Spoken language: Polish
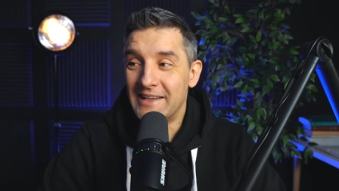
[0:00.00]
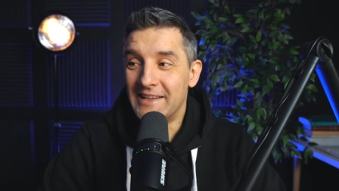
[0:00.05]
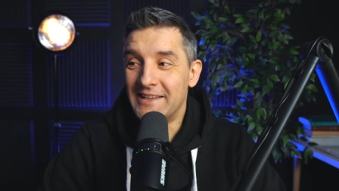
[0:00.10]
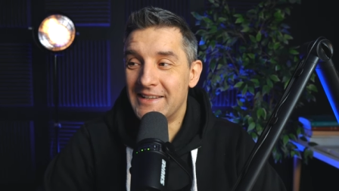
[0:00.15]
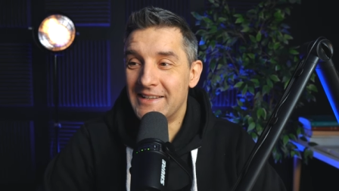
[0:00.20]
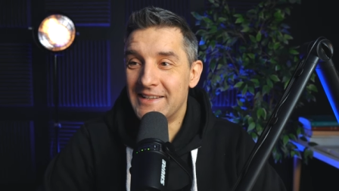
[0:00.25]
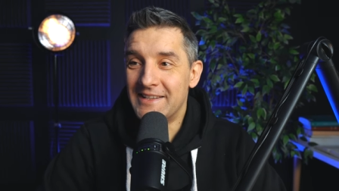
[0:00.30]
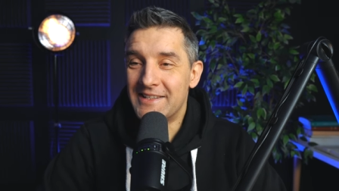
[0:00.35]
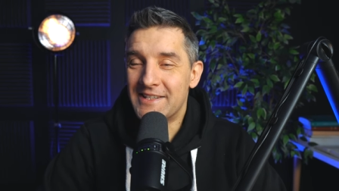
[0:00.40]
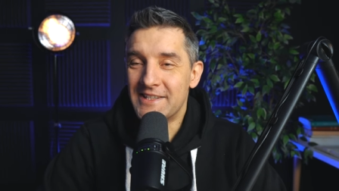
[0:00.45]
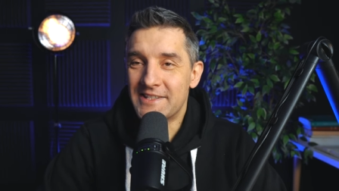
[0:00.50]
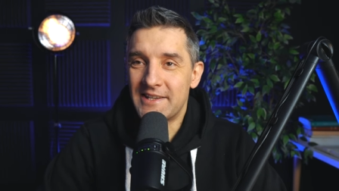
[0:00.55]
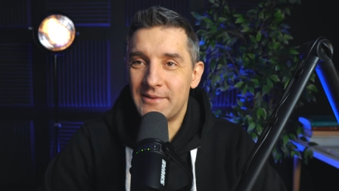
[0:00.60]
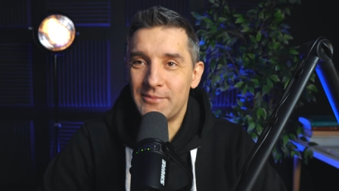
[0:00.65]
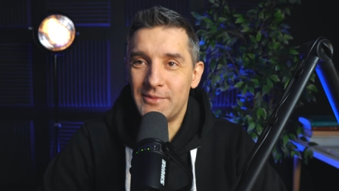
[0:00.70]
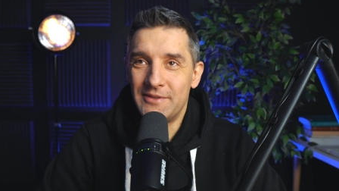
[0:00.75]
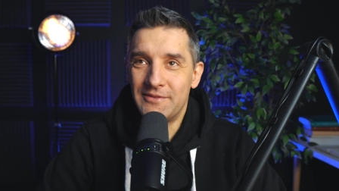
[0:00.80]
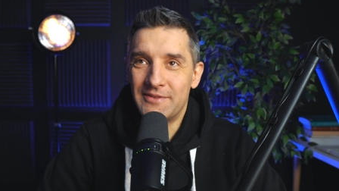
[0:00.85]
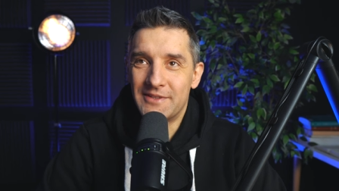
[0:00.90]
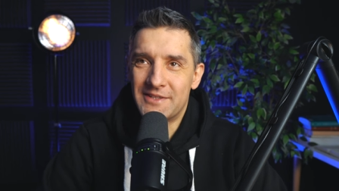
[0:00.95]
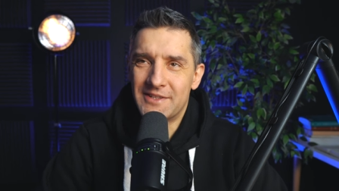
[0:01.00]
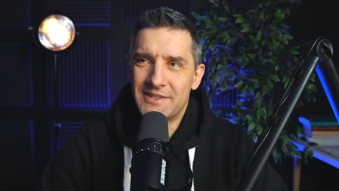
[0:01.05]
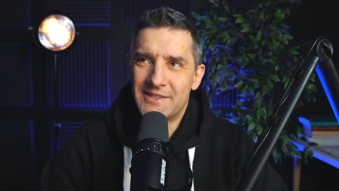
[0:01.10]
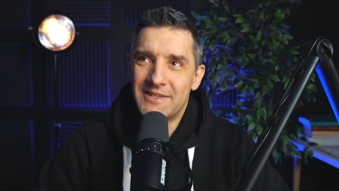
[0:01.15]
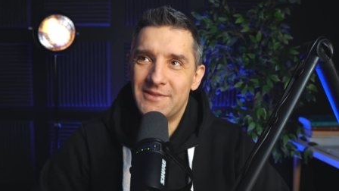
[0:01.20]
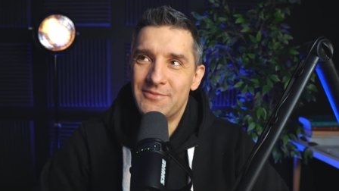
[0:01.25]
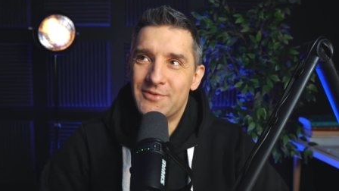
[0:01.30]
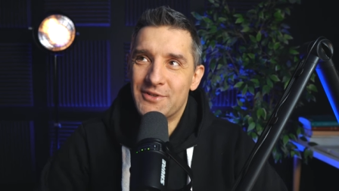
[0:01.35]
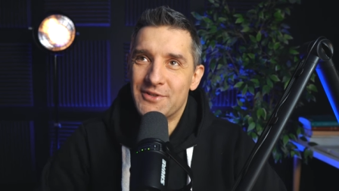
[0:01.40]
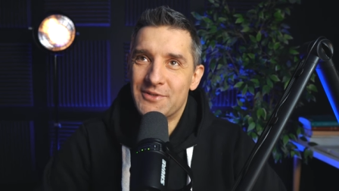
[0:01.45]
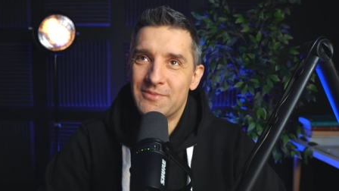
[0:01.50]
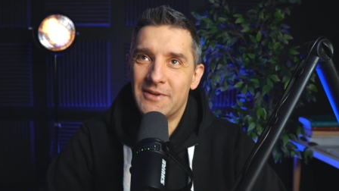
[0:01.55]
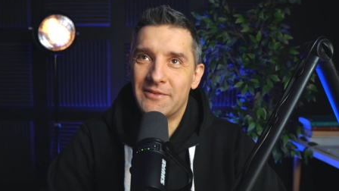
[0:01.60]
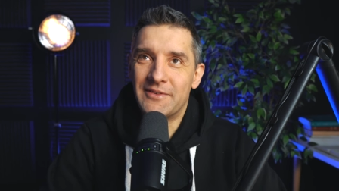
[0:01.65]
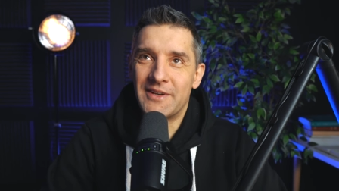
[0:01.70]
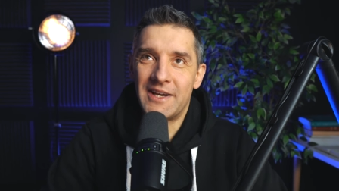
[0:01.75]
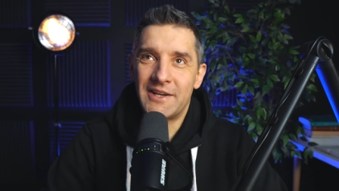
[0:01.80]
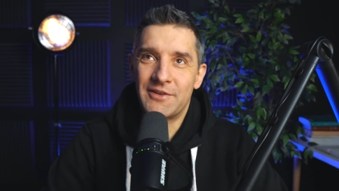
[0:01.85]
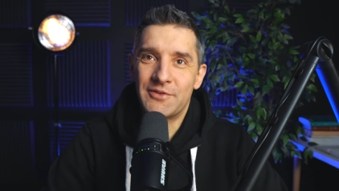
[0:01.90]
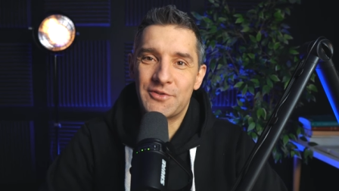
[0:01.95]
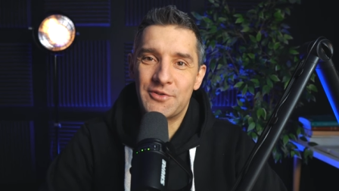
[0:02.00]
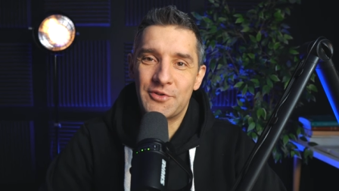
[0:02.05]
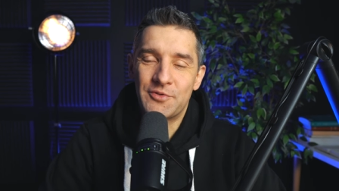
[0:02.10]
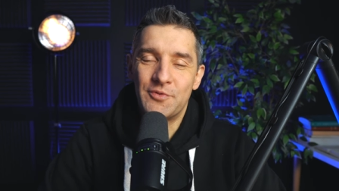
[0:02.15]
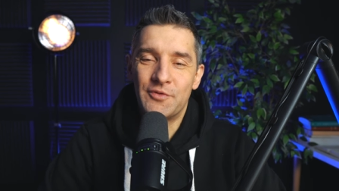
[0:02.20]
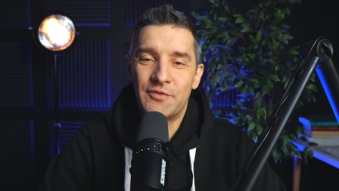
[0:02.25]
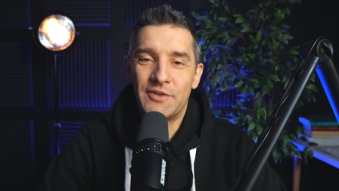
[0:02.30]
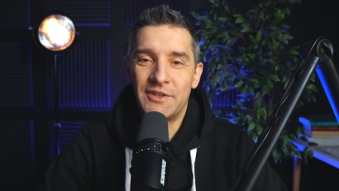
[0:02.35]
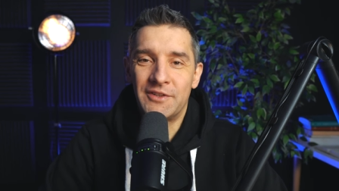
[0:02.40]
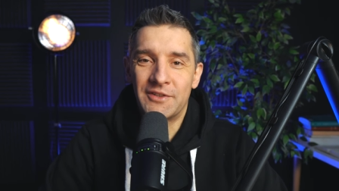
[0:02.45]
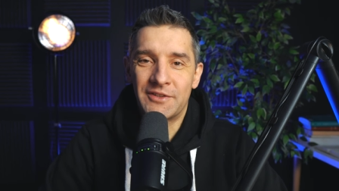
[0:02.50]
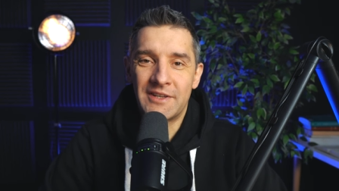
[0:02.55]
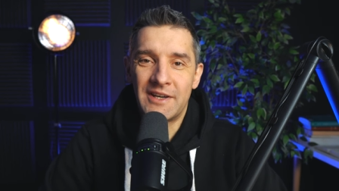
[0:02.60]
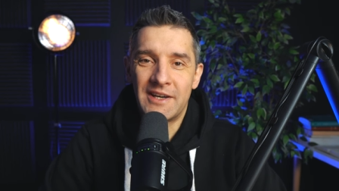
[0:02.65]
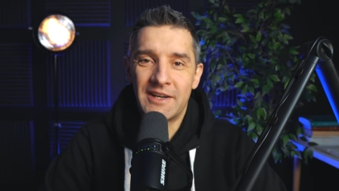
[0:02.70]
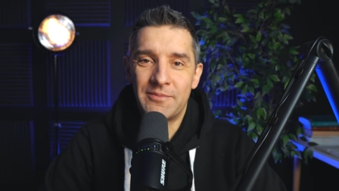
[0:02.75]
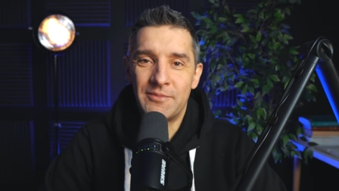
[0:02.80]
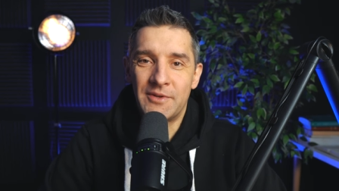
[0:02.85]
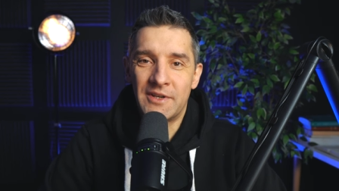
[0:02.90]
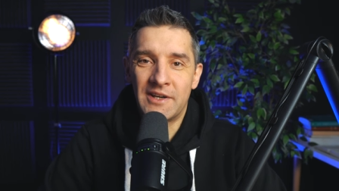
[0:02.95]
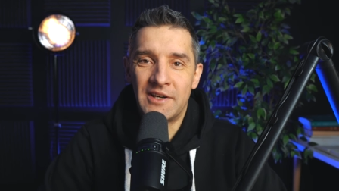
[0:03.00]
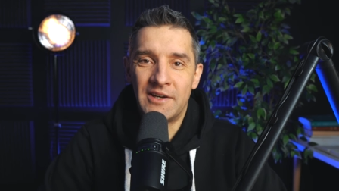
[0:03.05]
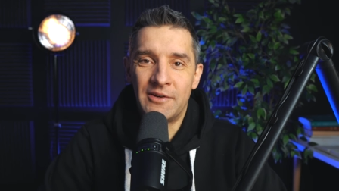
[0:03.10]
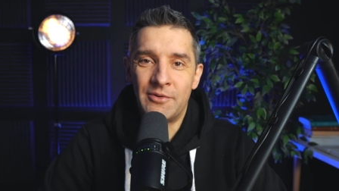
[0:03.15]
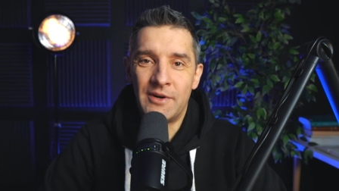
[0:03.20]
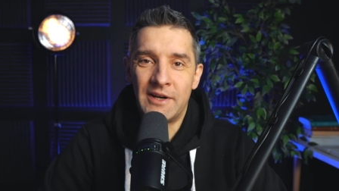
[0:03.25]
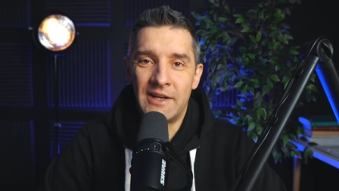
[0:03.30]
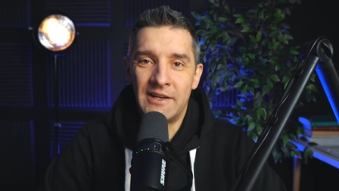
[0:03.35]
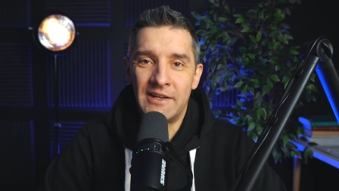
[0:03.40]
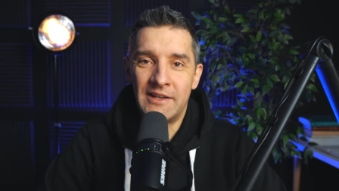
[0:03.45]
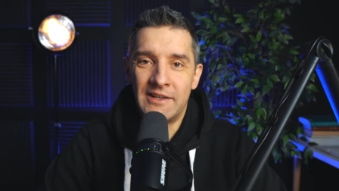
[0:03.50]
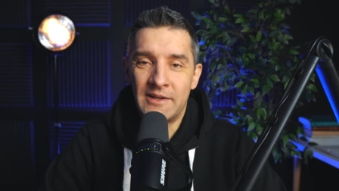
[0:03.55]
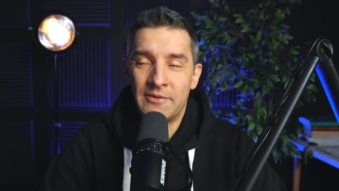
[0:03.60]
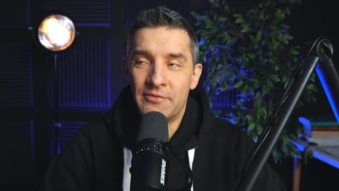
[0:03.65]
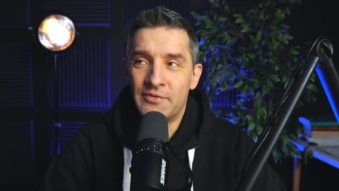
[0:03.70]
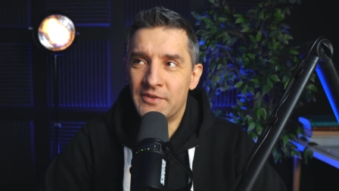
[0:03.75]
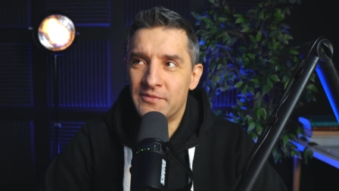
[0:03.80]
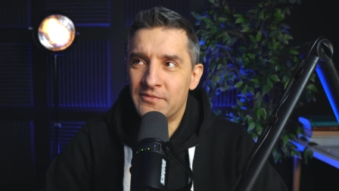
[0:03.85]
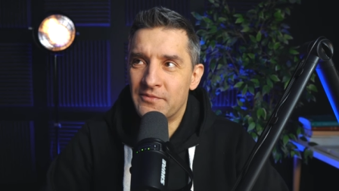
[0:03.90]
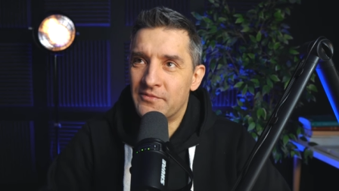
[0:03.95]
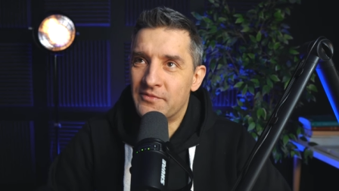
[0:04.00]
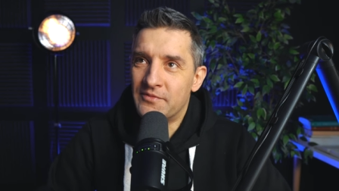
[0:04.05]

Y, czasami, wiecie, z kimś rozmawiając, ktoś mówi, no tak, Michał, ale ja mówię,